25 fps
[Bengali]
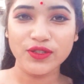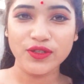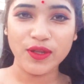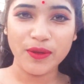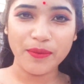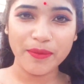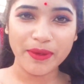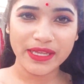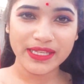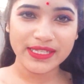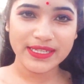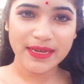তো
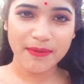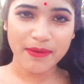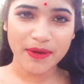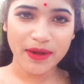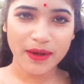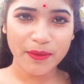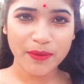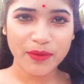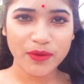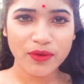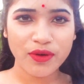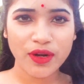আমি এই জামা
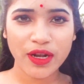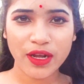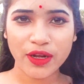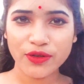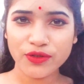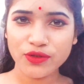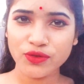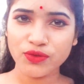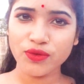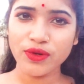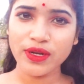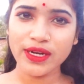কাপড়গুলো
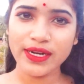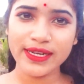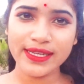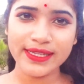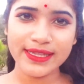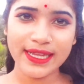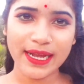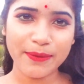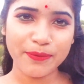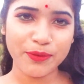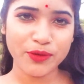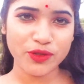এখন তুলে
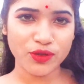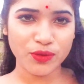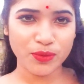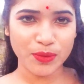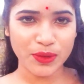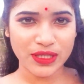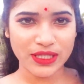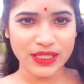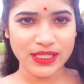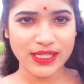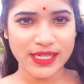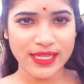নিই তারপর
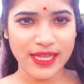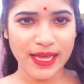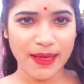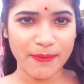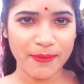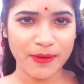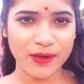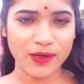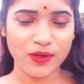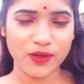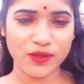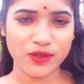তোমাদের সাথে
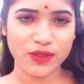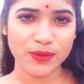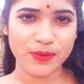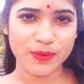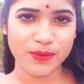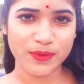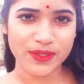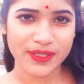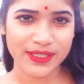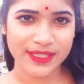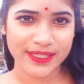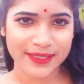আবার কথা
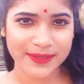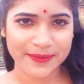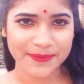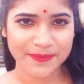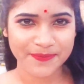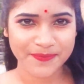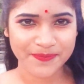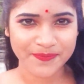বলছি